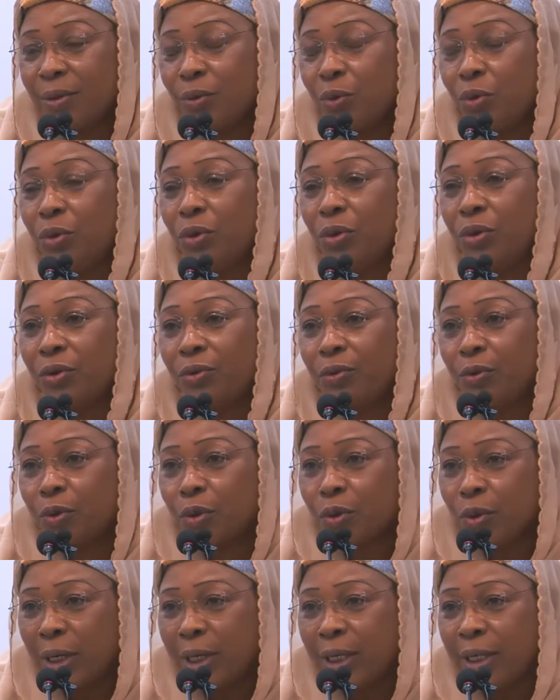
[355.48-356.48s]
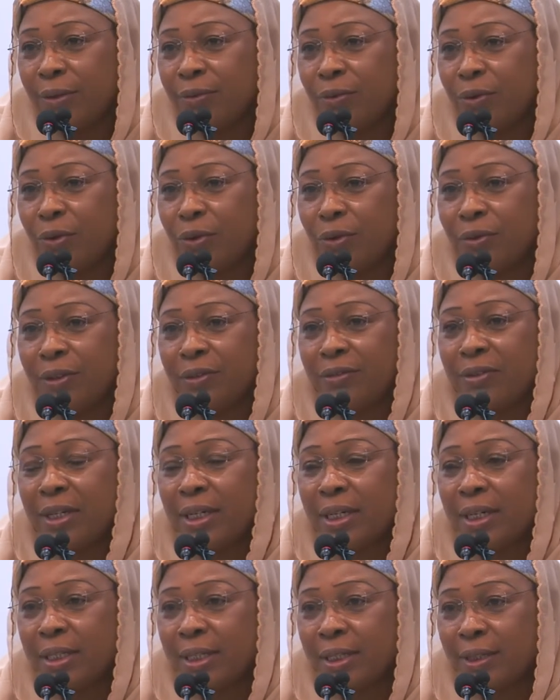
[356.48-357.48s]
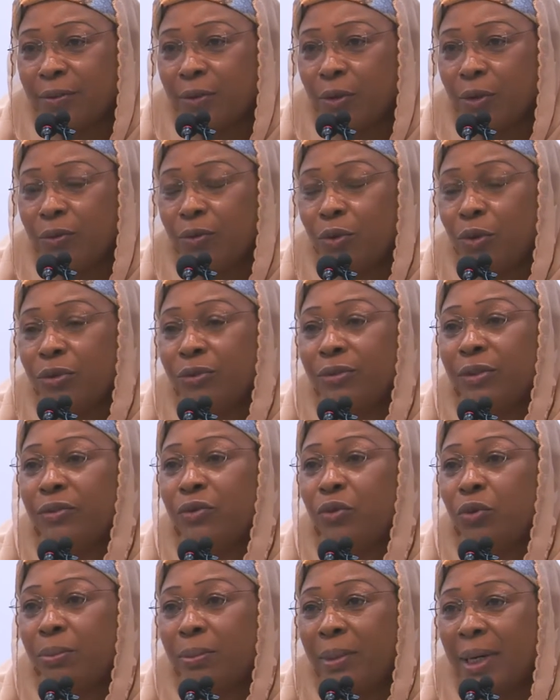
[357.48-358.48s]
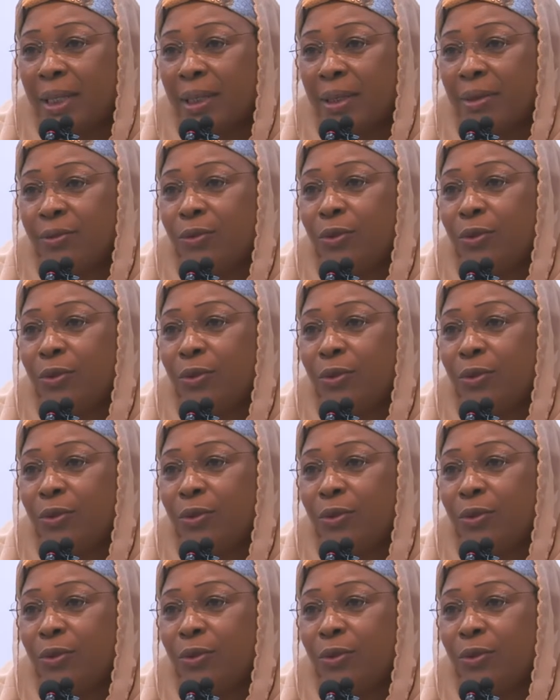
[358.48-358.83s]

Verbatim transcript: Où que vous soyez, vous devez faire des efforts, vous devez vous battre,